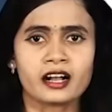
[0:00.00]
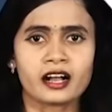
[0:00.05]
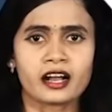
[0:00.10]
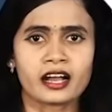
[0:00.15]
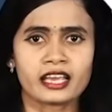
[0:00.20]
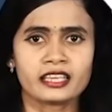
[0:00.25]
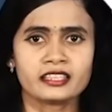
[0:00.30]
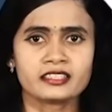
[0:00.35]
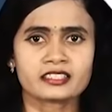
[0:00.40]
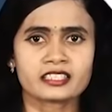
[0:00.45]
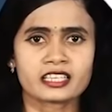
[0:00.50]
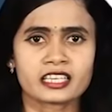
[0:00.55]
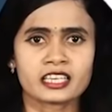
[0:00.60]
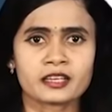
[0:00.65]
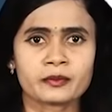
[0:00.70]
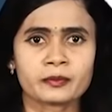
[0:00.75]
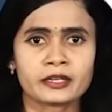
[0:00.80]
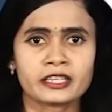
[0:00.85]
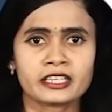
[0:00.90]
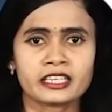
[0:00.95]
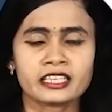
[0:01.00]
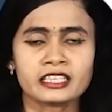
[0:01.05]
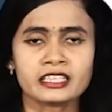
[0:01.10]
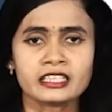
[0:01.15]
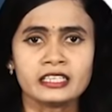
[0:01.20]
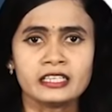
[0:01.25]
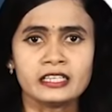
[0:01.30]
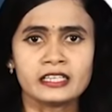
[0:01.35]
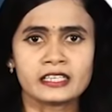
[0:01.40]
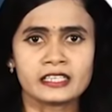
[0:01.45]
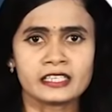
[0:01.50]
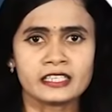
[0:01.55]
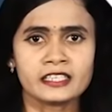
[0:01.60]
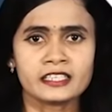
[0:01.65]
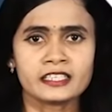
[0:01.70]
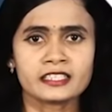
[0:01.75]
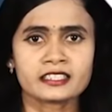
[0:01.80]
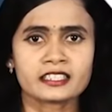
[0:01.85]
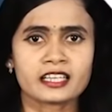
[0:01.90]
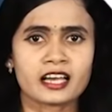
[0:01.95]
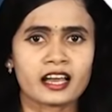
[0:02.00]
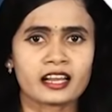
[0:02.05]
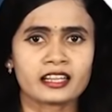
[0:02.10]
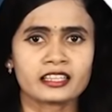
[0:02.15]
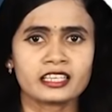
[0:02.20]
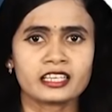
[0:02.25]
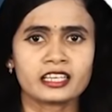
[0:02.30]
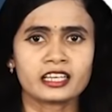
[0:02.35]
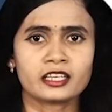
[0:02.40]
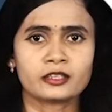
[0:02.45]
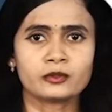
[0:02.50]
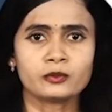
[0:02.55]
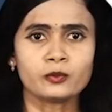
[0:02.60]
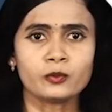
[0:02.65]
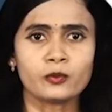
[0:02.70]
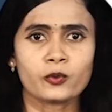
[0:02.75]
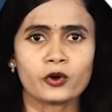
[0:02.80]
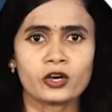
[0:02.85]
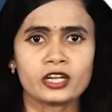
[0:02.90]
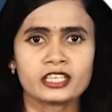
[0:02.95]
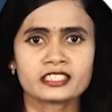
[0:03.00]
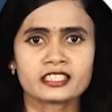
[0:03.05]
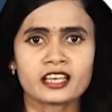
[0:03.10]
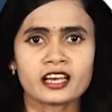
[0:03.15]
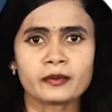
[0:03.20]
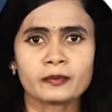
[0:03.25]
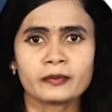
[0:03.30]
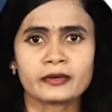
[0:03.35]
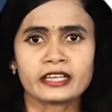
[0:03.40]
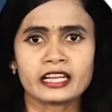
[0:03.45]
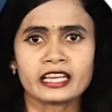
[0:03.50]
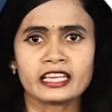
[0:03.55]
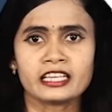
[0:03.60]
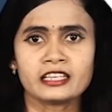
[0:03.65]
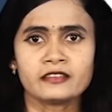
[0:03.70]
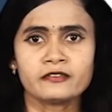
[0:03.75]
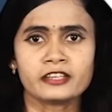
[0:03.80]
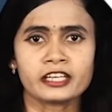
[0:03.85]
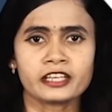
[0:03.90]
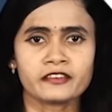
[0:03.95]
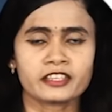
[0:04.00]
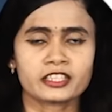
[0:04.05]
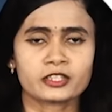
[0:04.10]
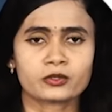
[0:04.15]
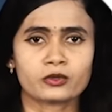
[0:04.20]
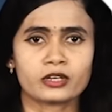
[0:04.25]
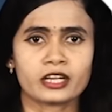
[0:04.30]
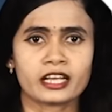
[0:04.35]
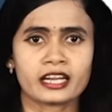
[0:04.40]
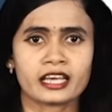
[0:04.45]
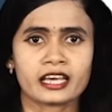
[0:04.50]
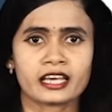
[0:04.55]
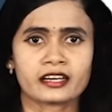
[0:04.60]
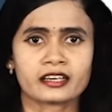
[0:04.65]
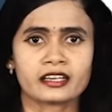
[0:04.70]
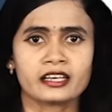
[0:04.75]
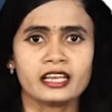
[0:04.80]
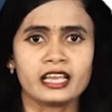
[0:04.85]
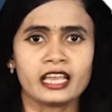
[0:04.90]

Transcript: கைது செய்யப்பட்ட எட்டு சாரதிகளும் போலீசார் பிணையில் விடுவித்துள்ளனர்